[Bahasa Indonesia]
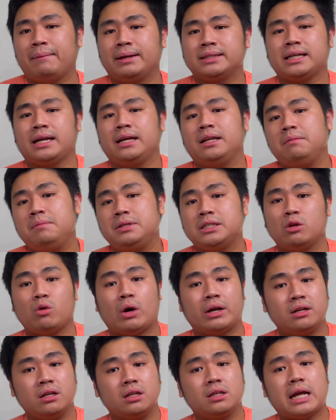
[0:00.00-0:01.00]
MSI ini bisa
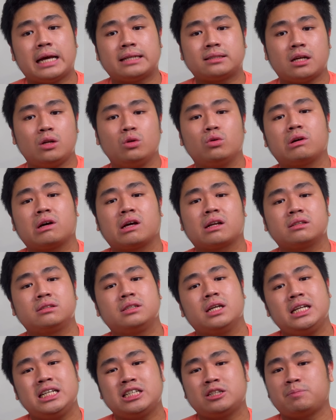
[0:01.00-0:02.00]
lo andelin asal lo
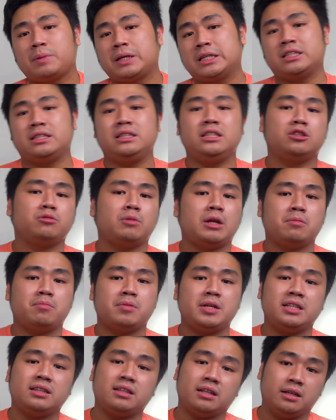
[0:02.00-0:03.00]
kerja di space display
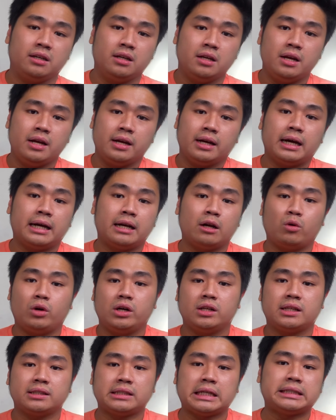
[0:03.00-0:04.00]
P3 karena
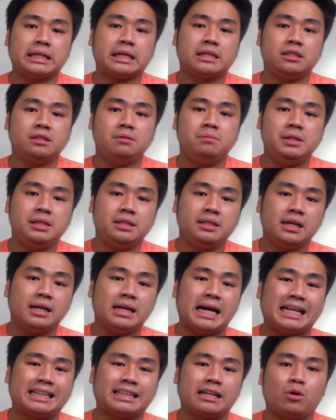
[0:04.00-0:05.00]
kualitas sRGB-nya
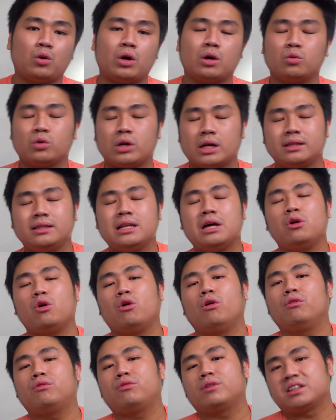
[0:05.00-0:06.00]
nggak terlalu akurat dan
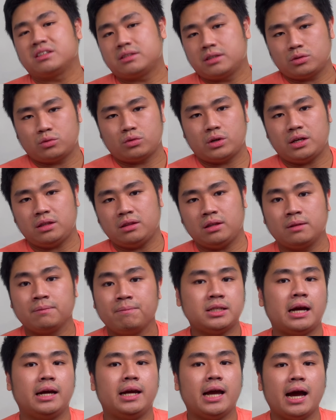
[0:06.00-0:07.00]
oversaturated.
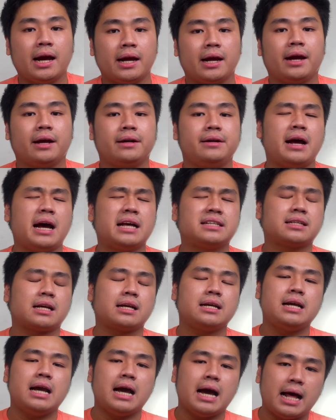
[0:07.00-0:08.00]
Sayangnya dengan
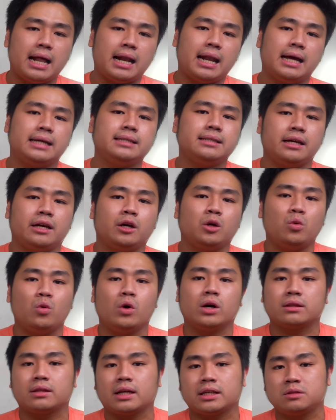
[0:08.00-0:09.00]
segalanya yang
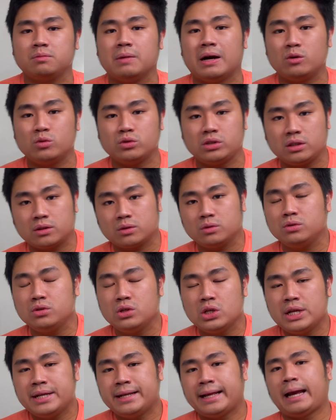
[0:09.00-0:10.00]
gua tes bagus itu,
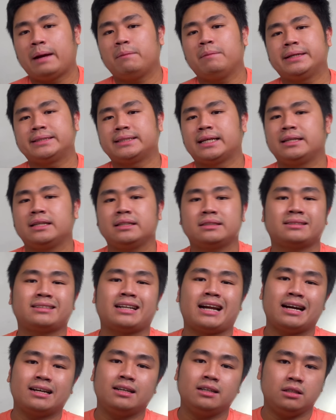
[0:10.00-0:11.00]
MSI ini
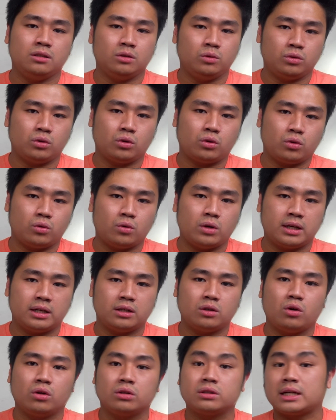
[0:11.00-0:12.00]
struggle untuk
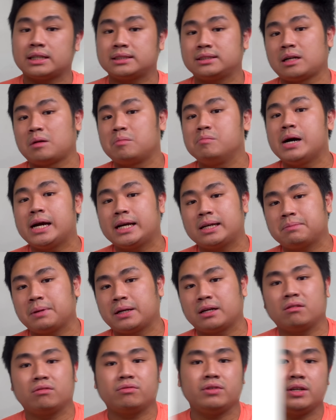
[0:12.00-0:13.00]
keluarin kontras terbaik panel